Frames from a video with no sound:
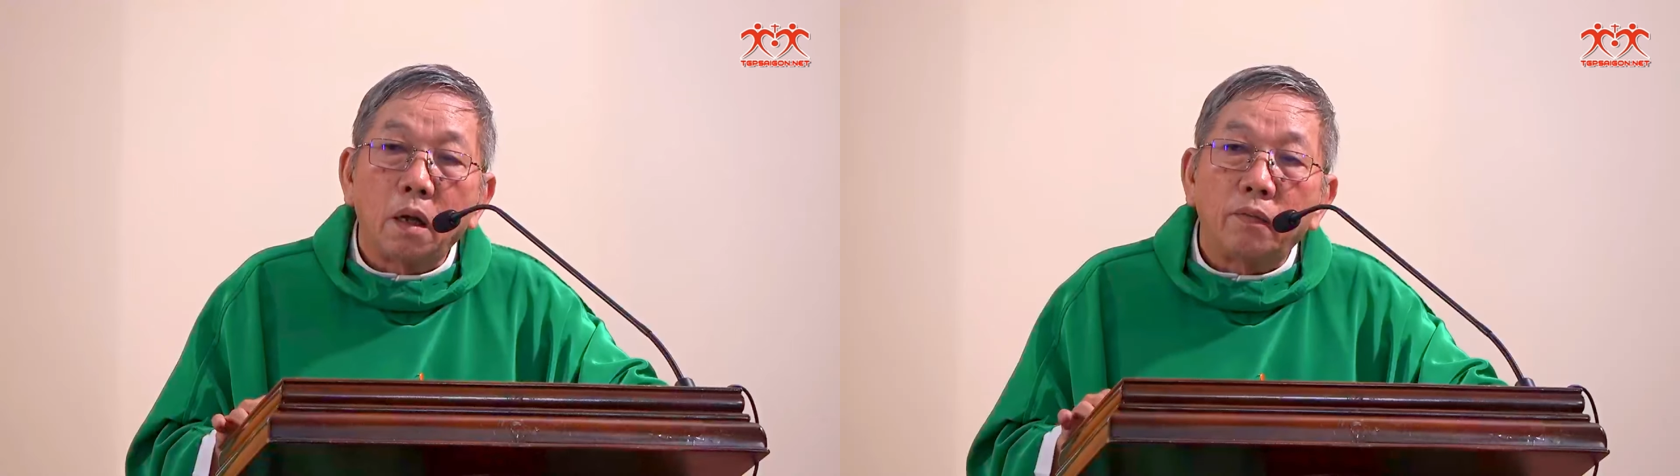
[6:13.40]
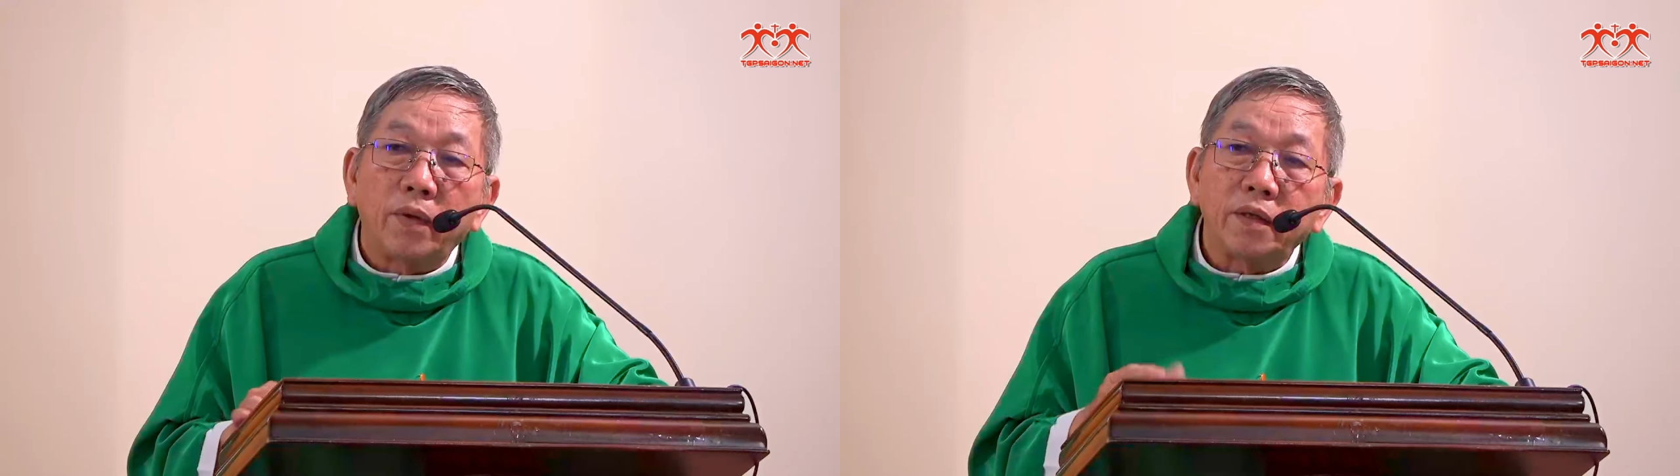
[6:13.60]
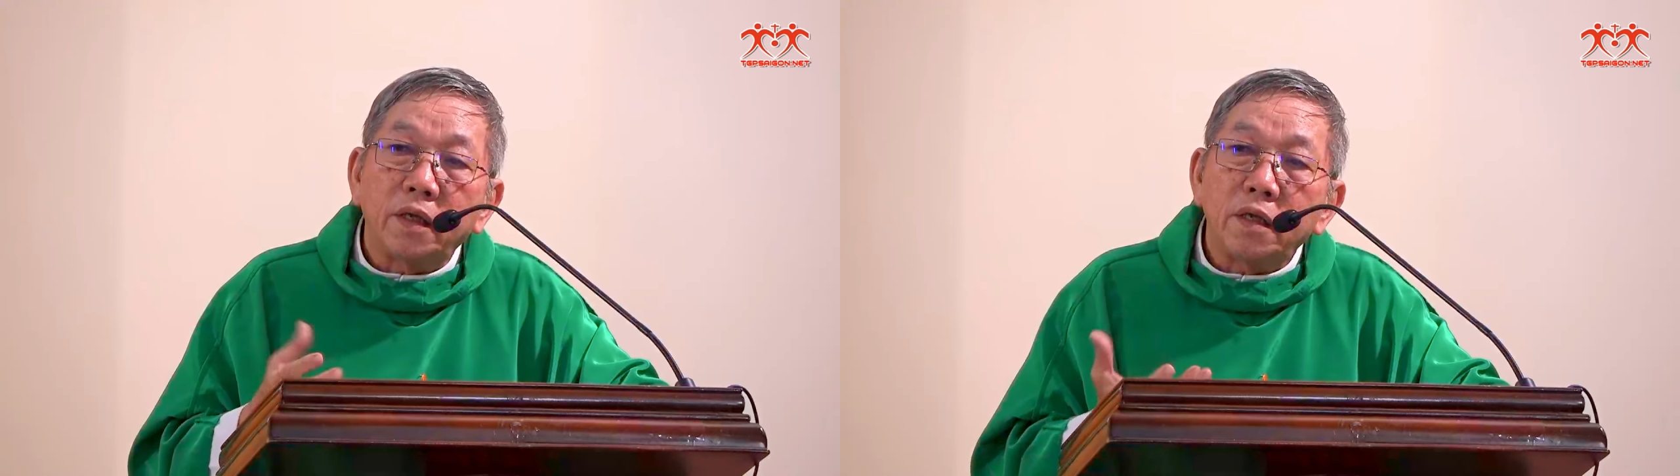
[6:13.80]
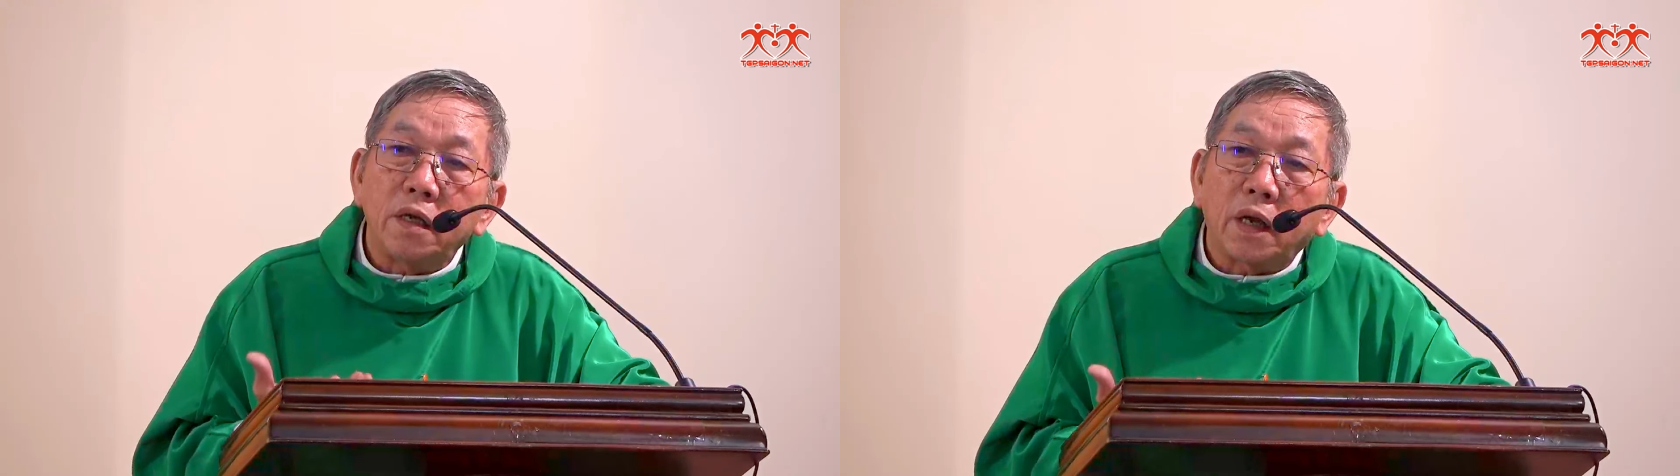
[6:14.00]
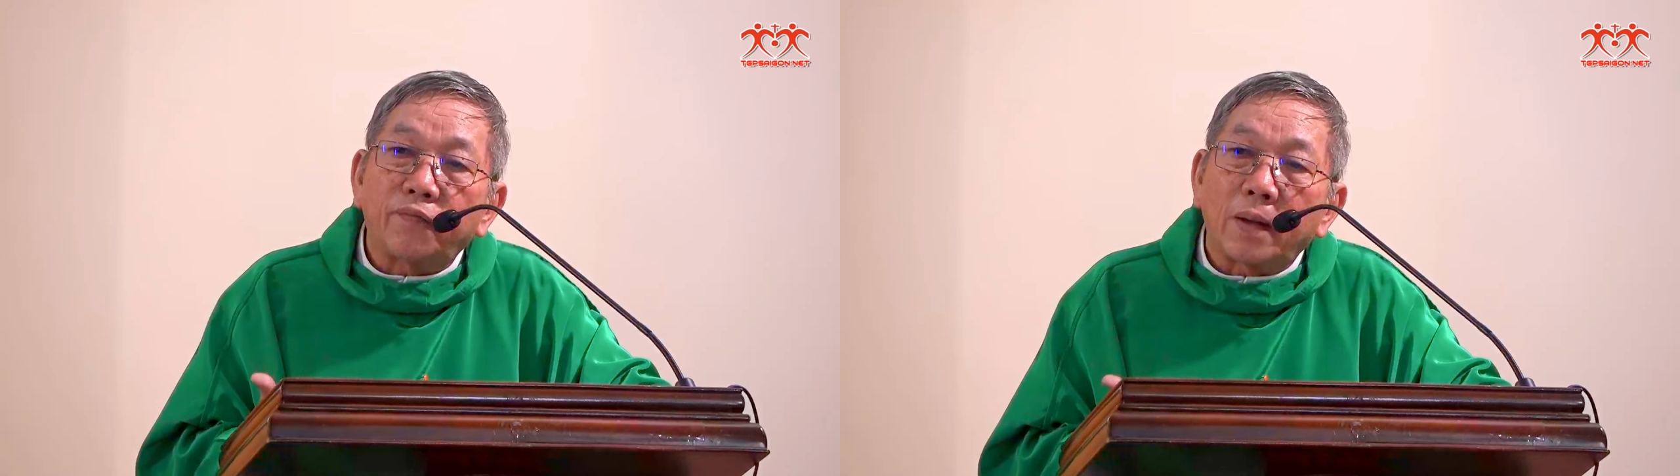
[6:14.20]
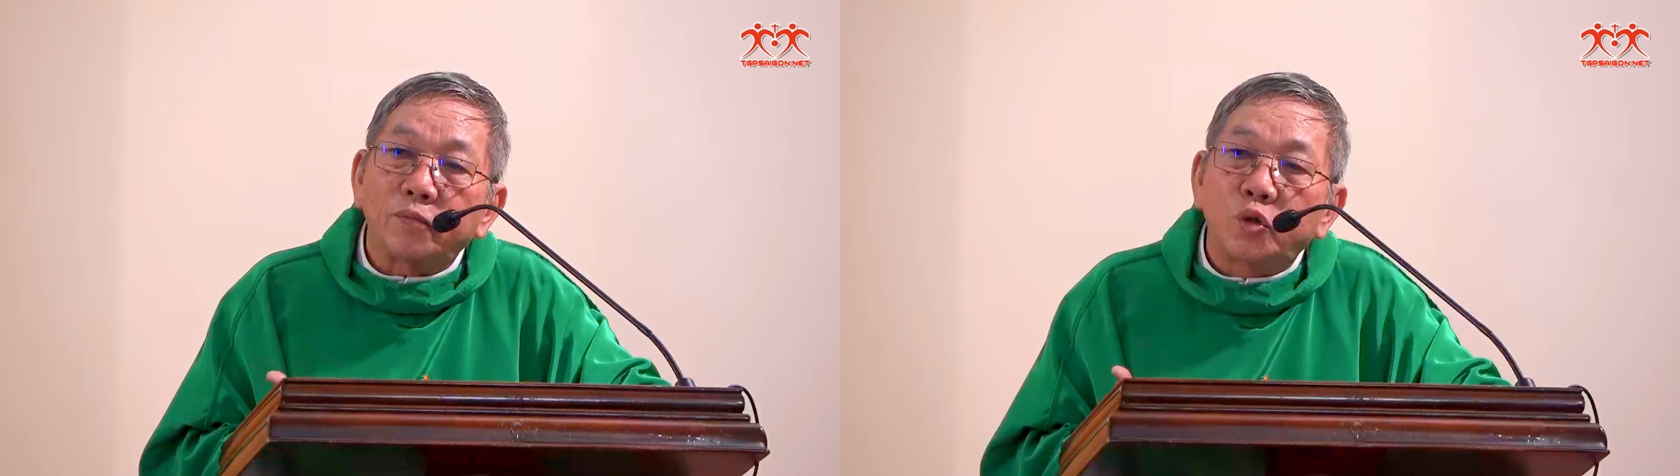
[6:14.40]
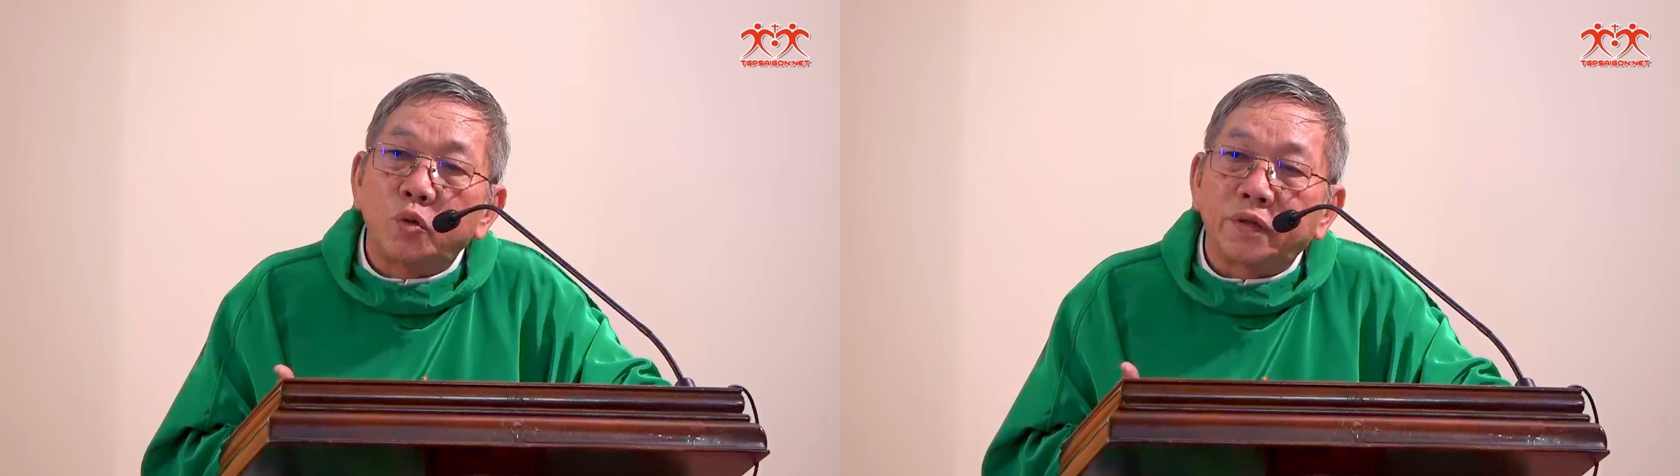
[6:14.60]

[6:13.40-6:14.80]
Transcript: Và dĩ nhiên cái phạm trù